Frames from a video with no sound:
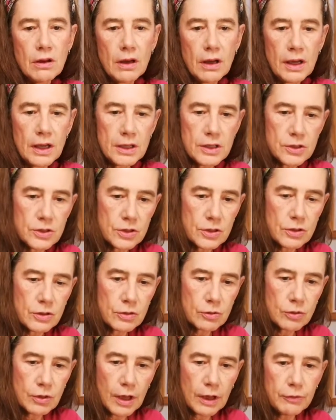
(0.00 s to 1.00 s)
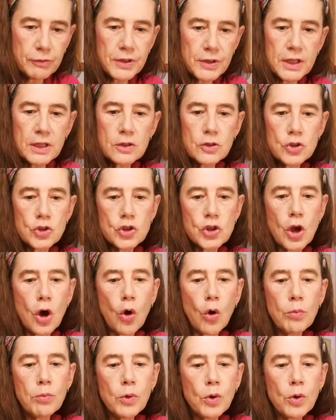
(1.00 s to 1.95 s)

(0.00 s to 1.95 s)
recht äh, kräftigen Schaum